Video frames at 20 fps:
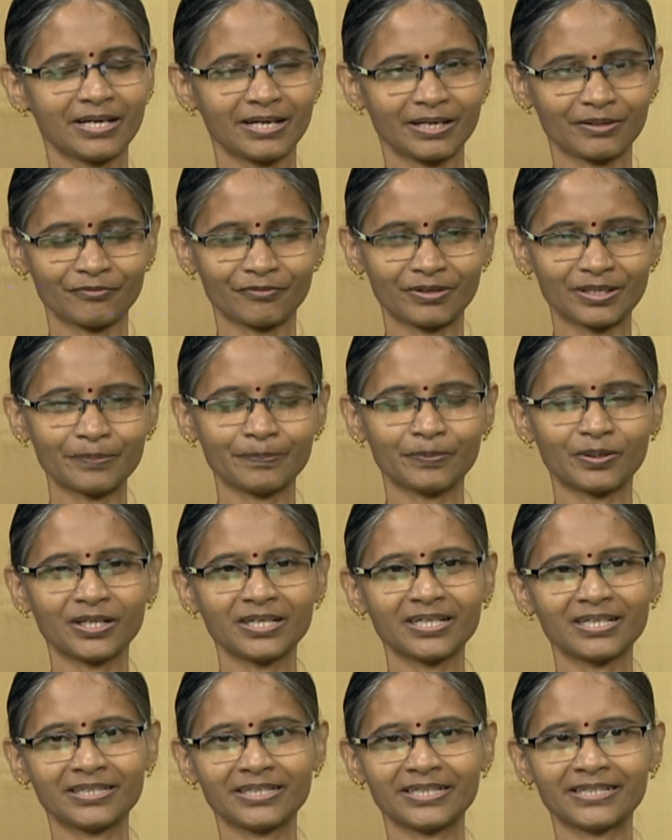அது ஒன்
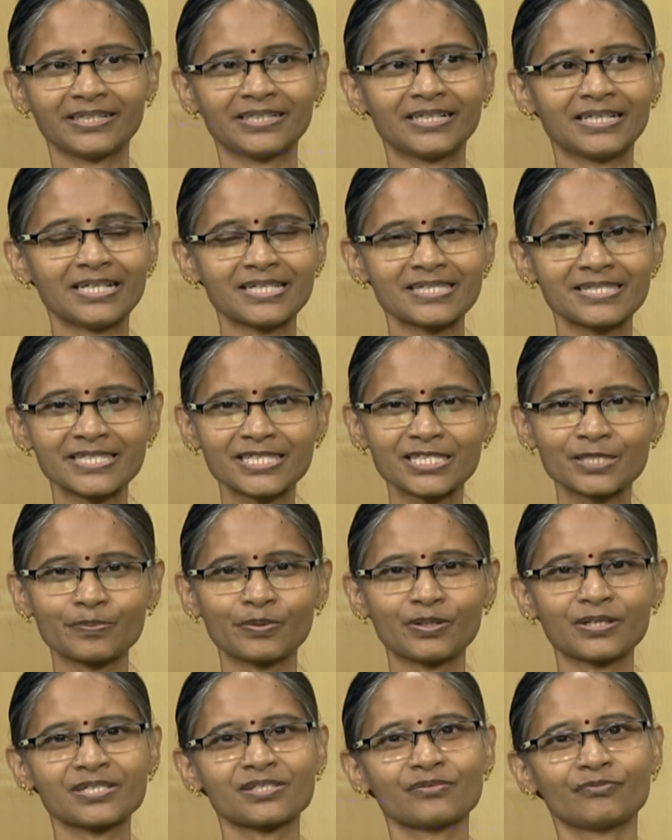பார்ட் அதை எடுத்துட்டேன்னா சிக்ஸ்
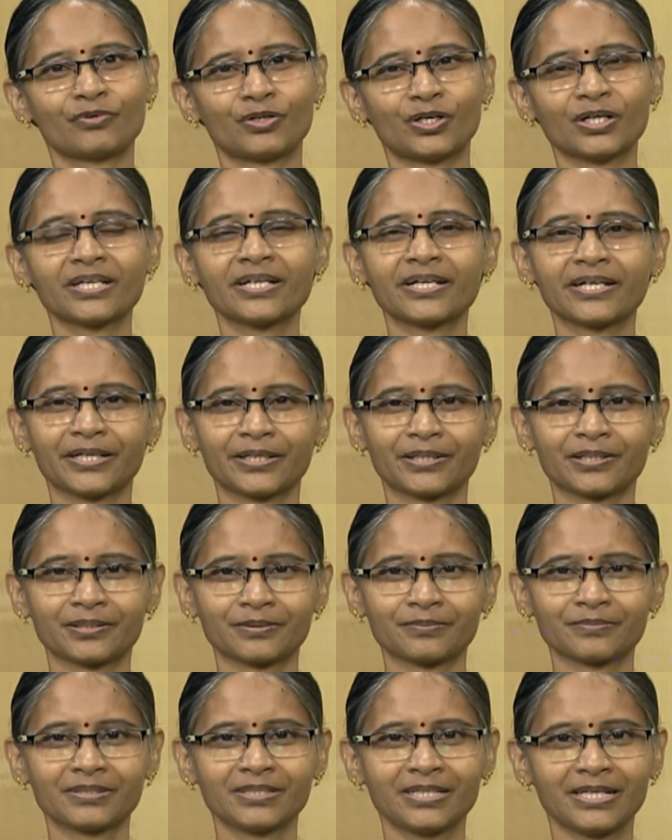பார்ட்ஸ் வாட்டர்
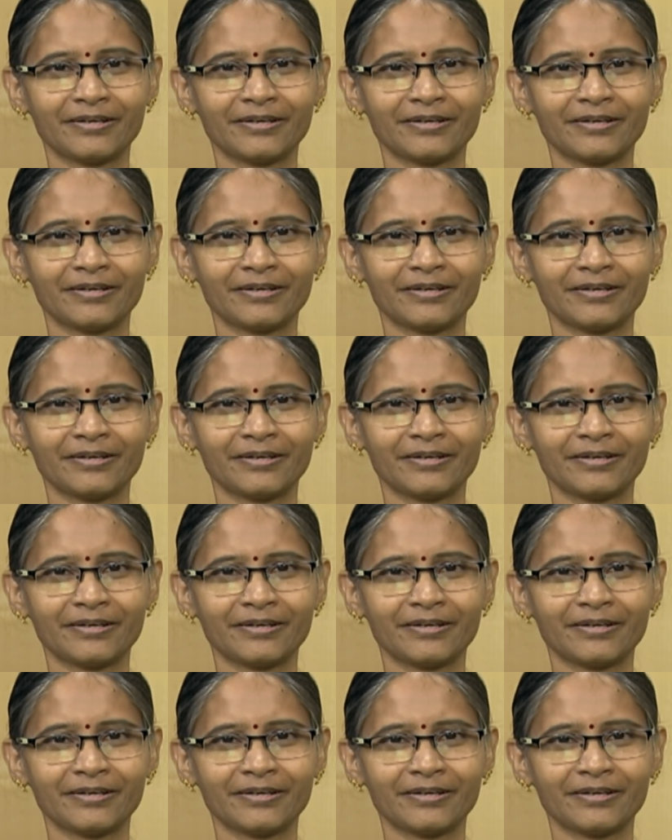எடுக்கணும்